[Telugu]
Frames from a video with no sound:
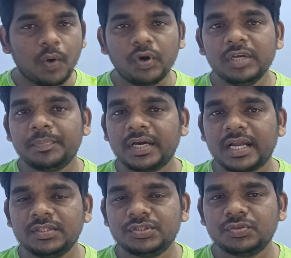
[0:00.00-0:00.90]
ఓటింగ్
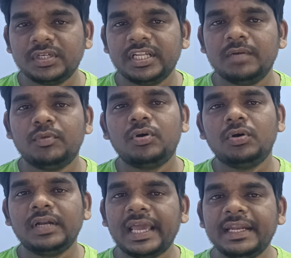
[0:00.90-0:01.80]
ప్రకారం చూసుకుంటేనేమో
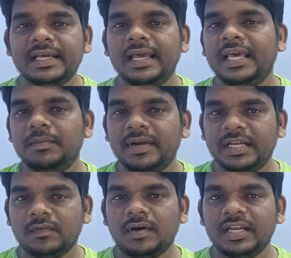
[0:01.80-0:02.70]
నైన్గా
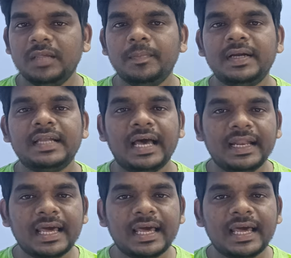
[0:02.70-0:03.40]
ఎలిమినేట్ అవ్వాలి బట్